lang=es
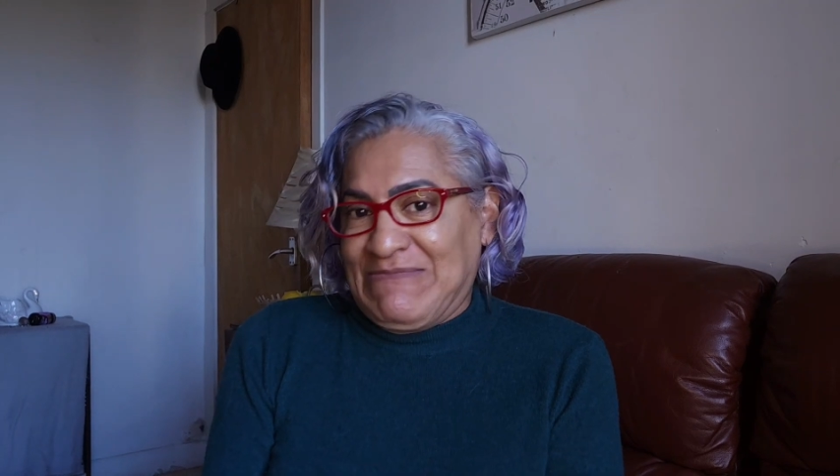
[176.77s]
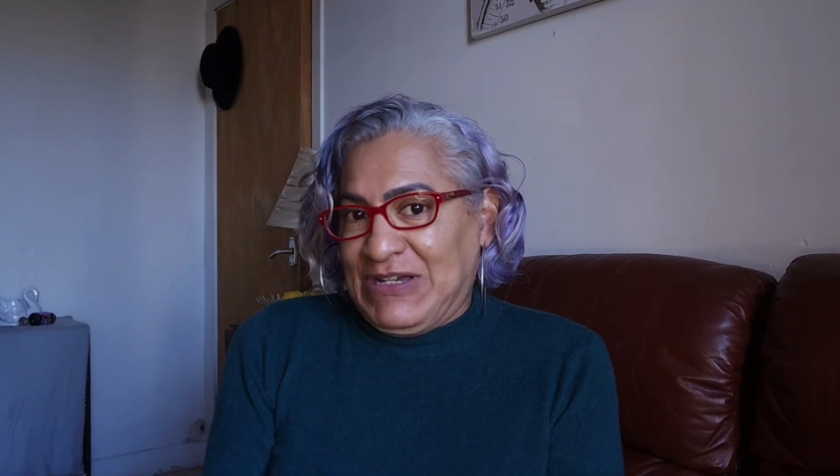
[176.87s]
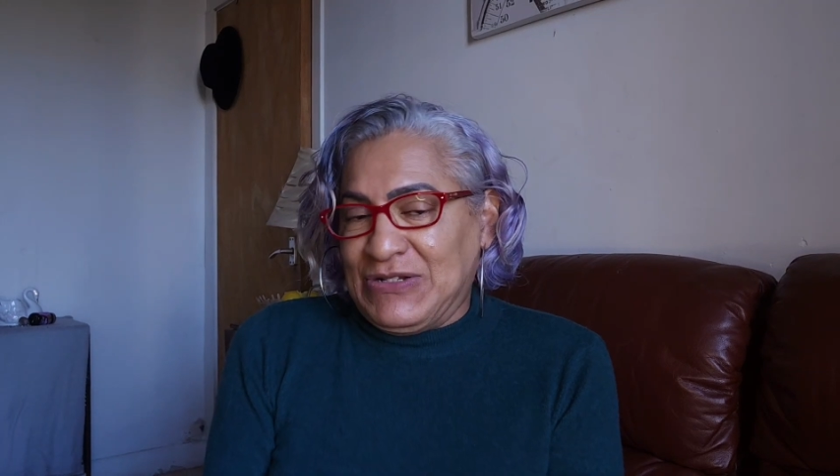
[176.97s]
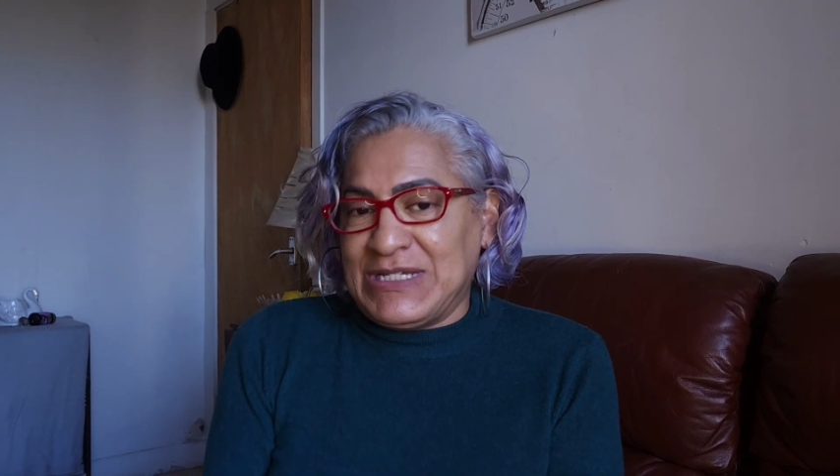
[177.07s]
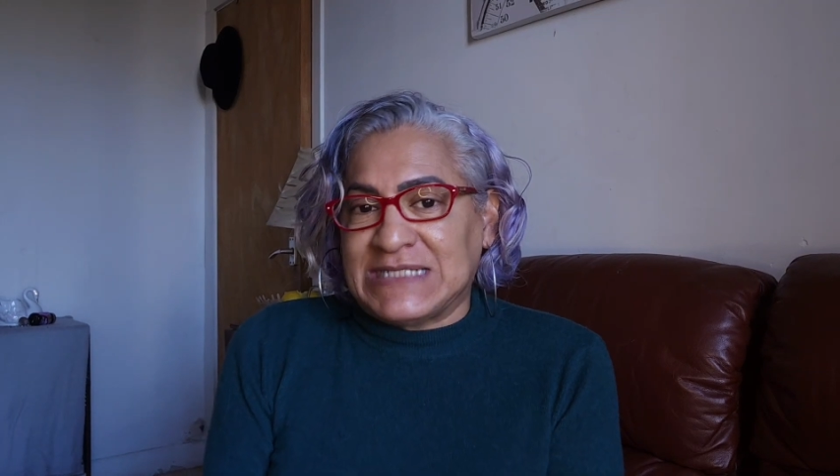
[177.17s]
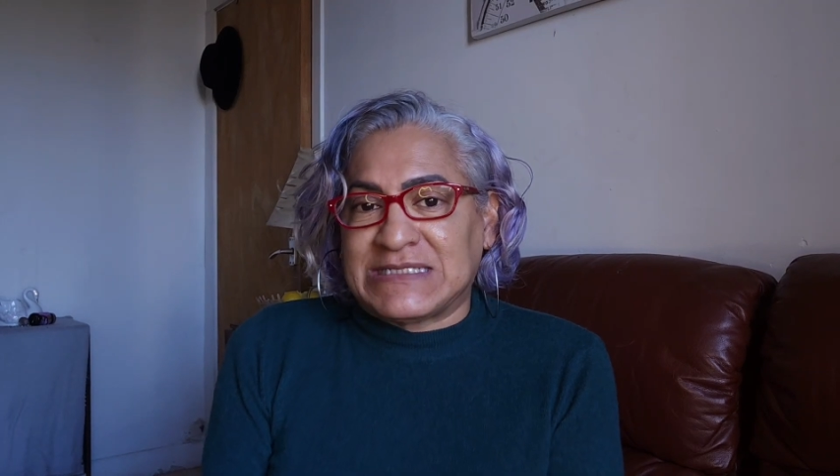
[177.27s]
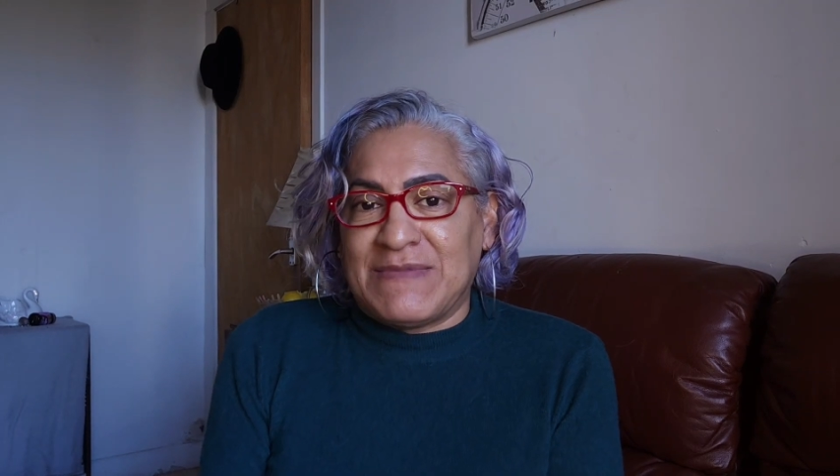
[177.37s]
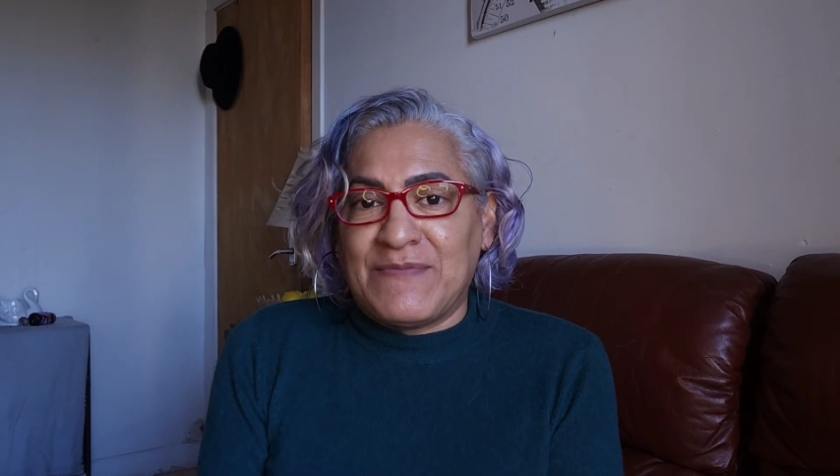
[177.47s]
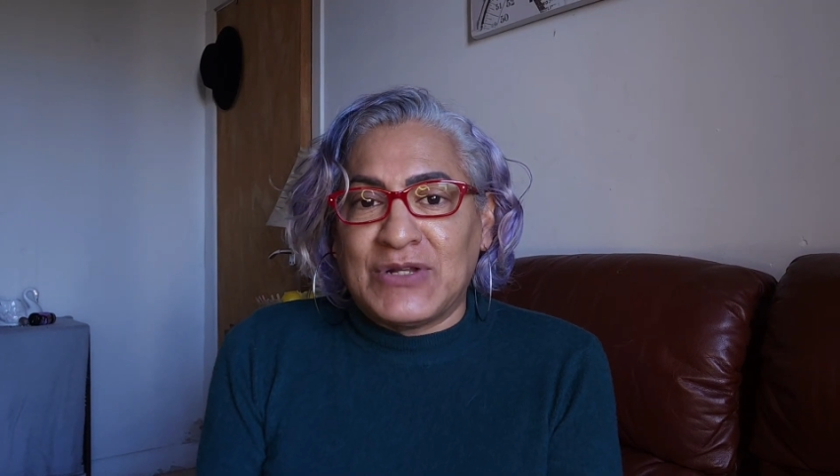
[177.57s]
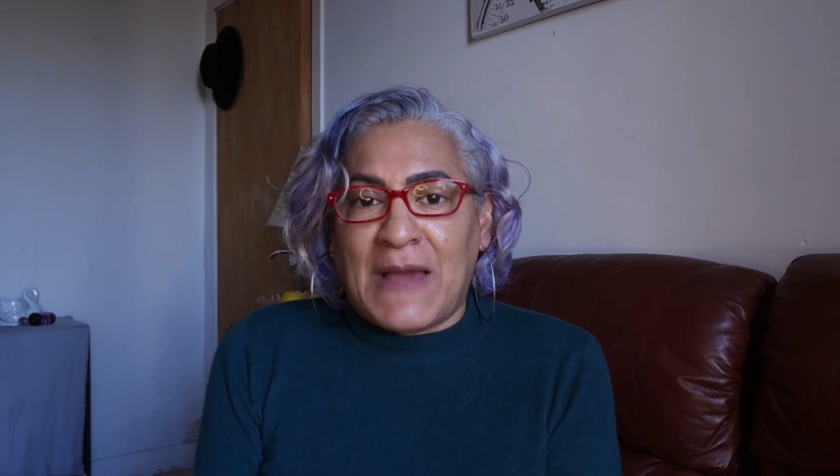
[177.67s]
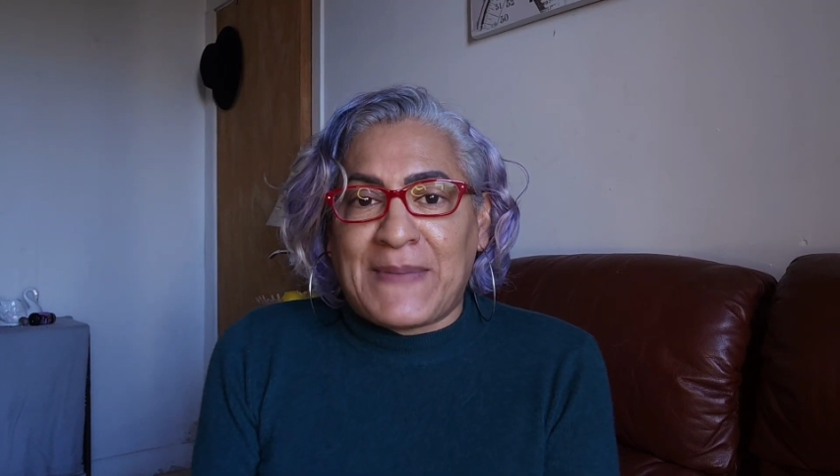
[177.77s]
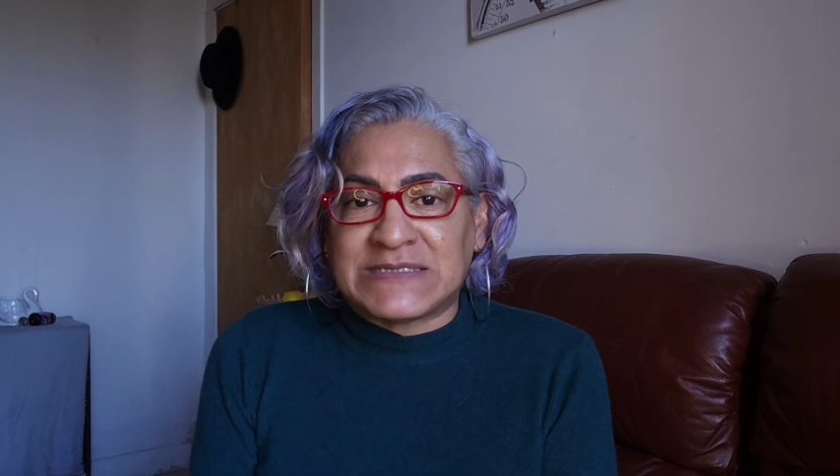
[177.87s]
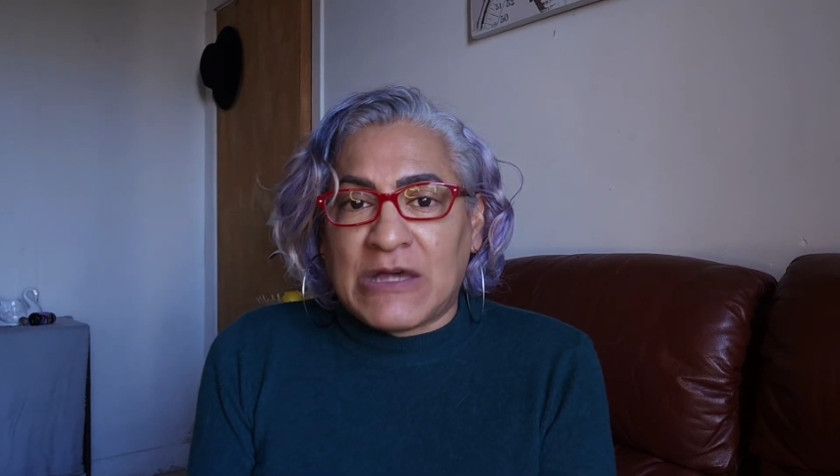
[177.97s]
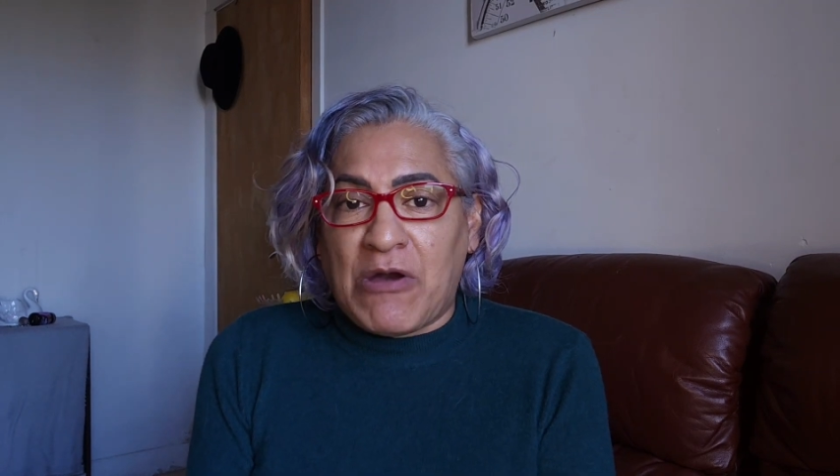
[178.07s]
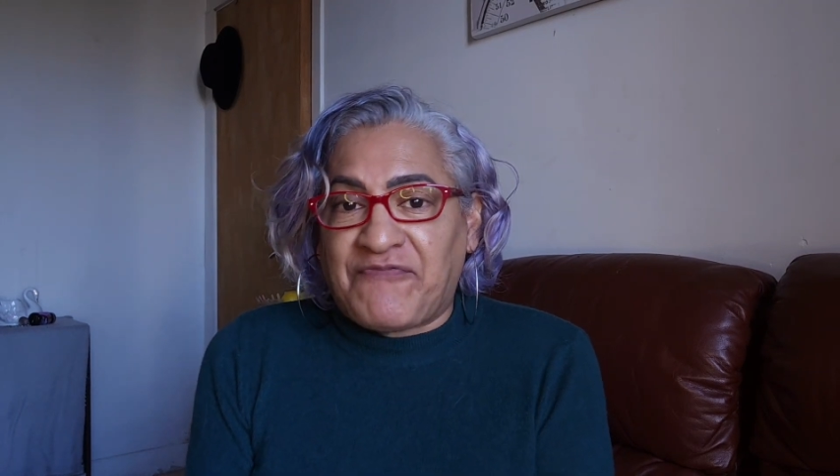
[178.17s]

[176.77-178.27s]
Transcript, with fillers: Bueno, y así mismo le ha pasado